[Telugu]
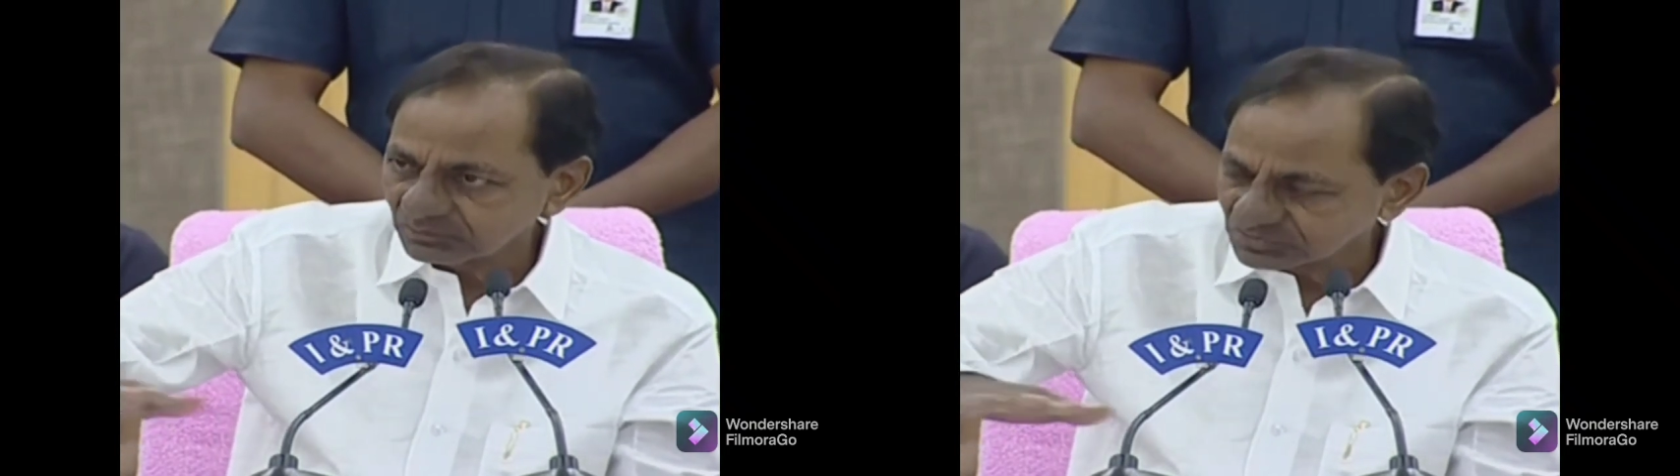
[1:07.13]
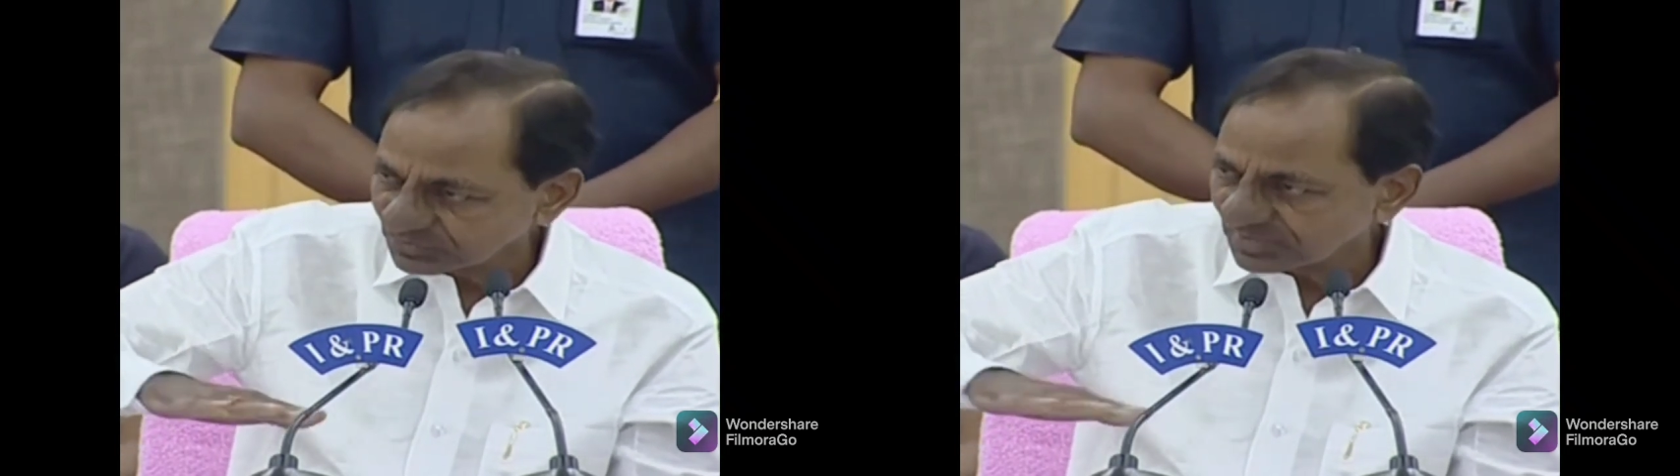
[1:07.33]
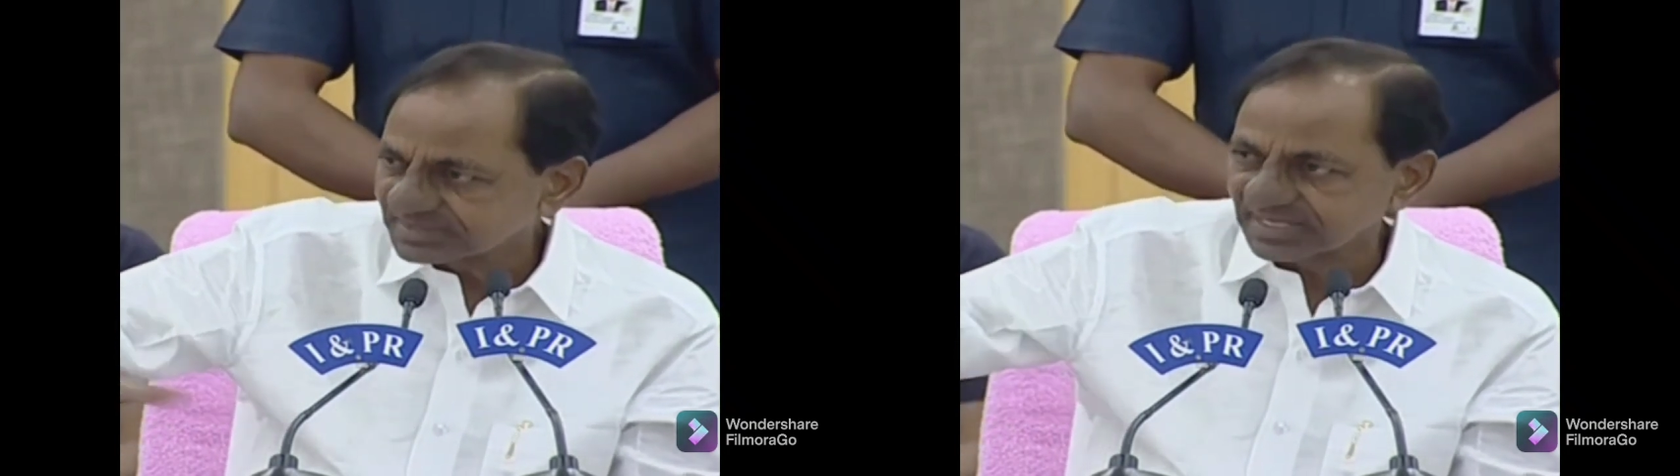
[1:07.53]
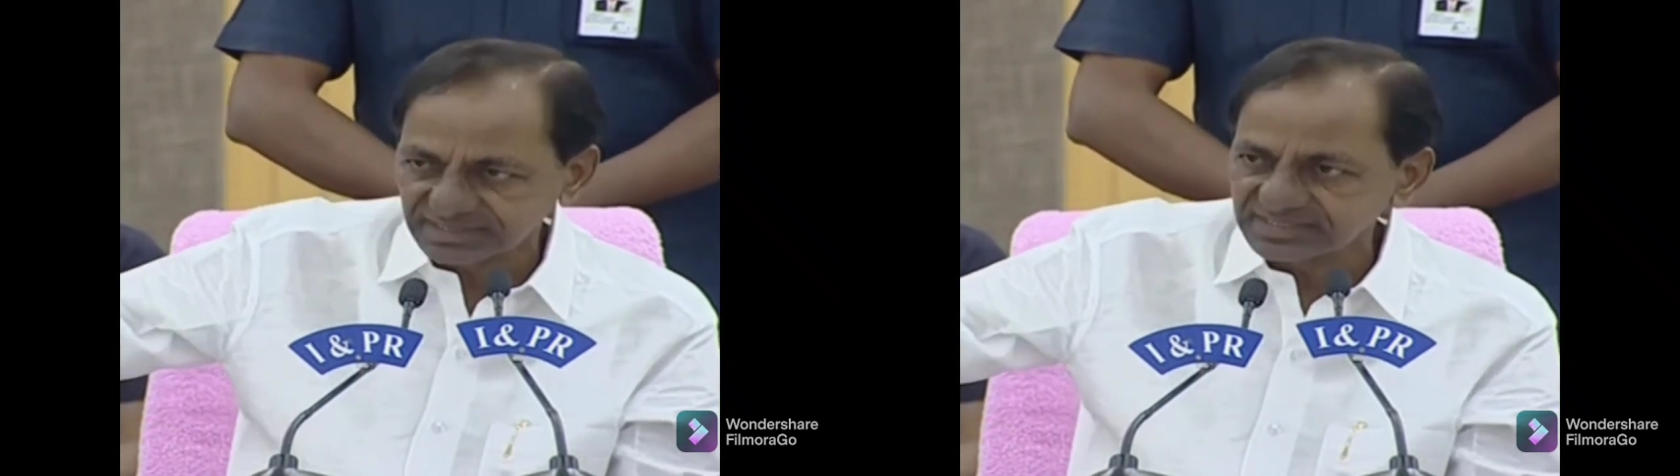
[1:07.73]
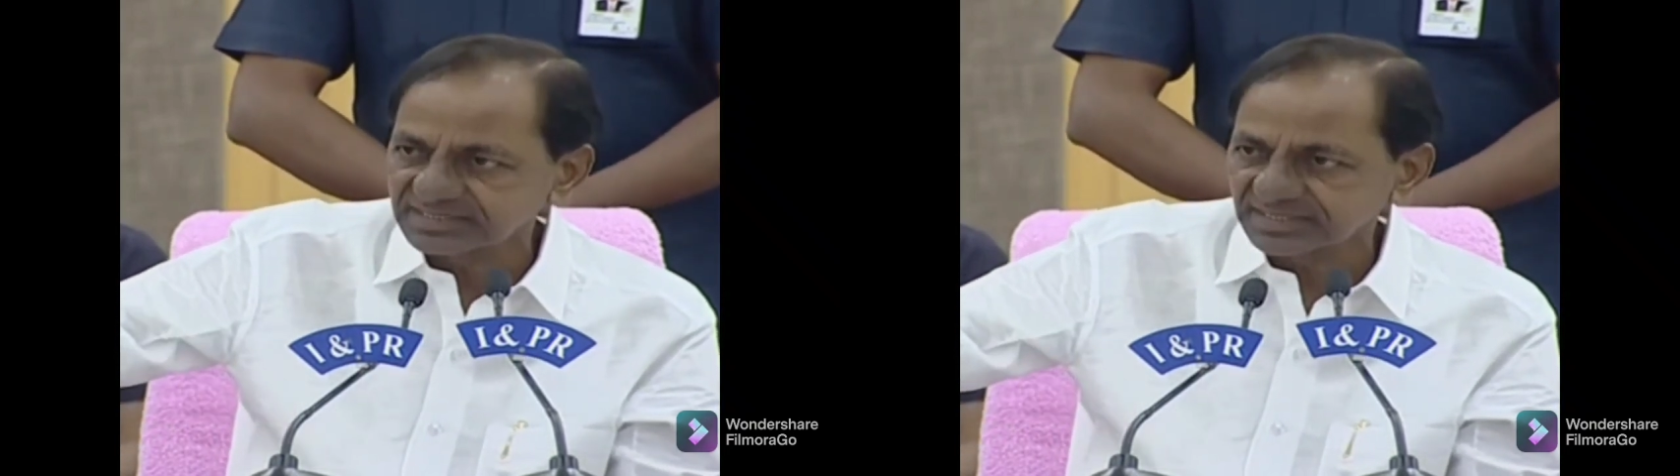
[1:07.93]
ఉద్యోగులను
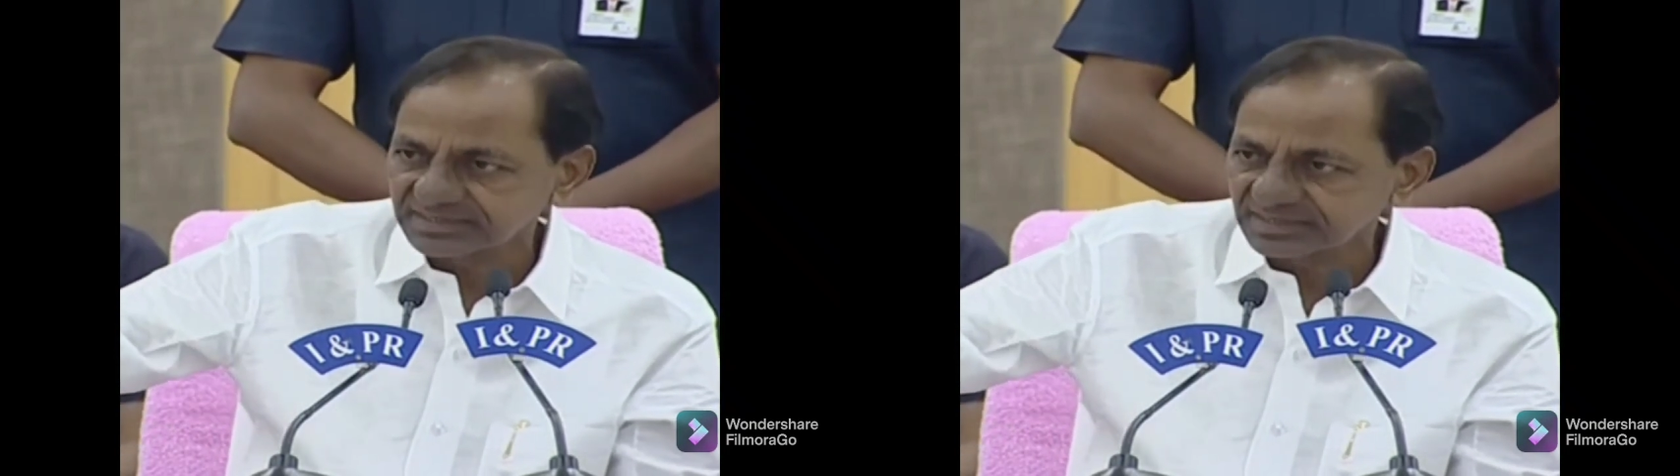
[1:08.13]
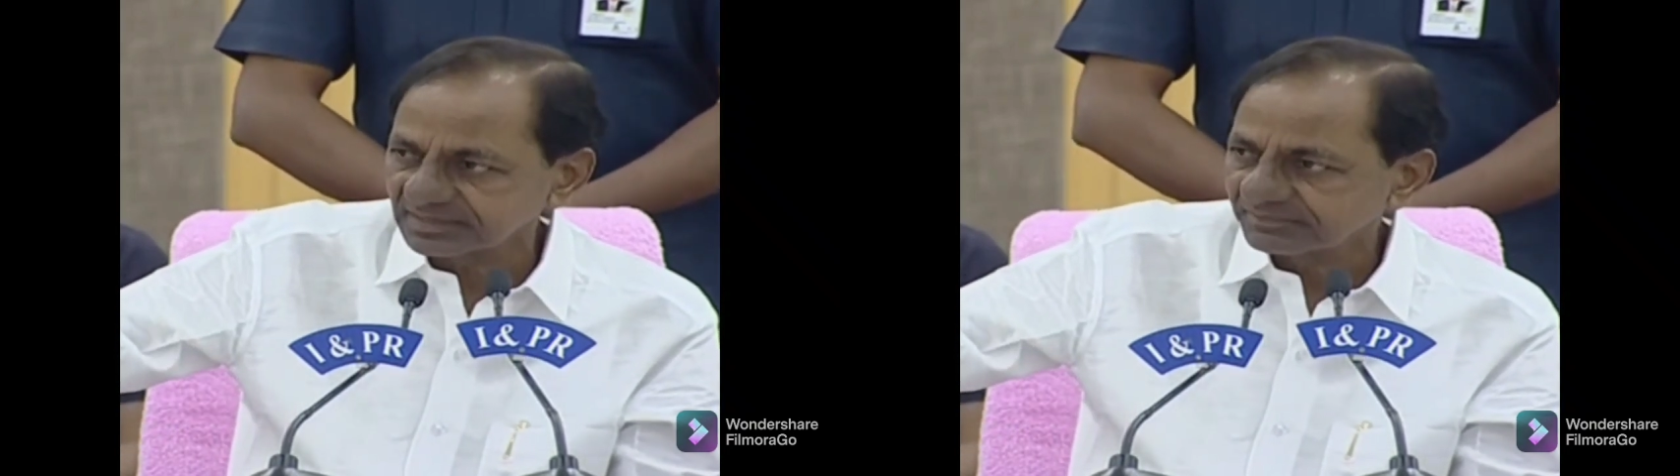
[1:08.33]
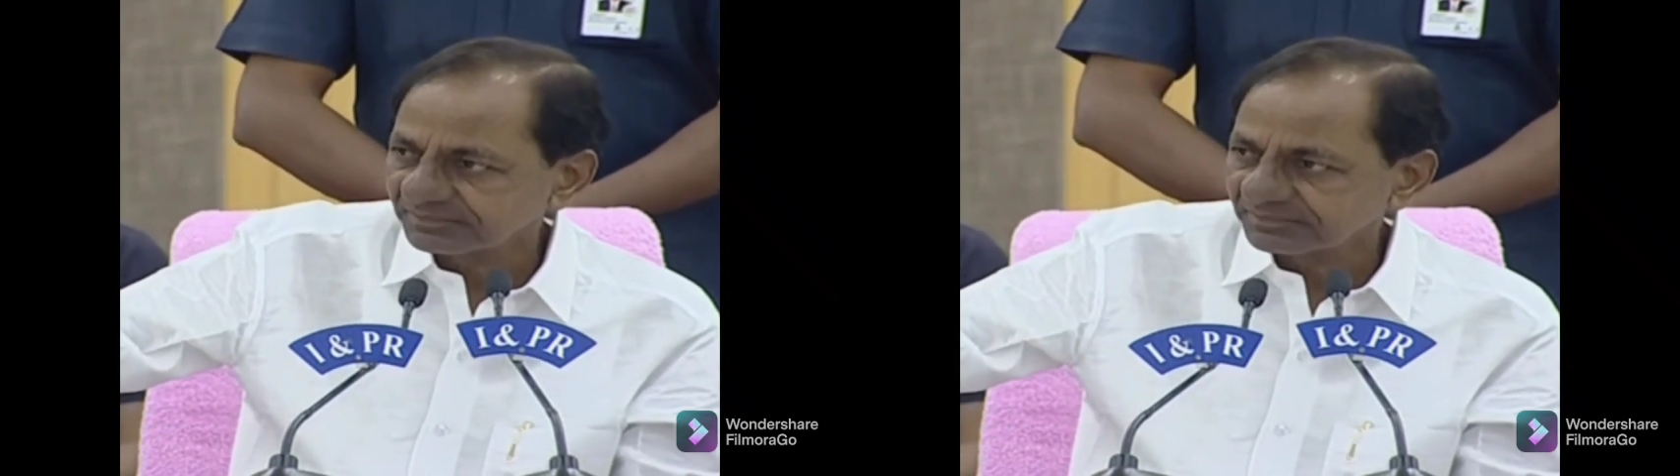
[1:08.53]
సెటిల్ చేసేసి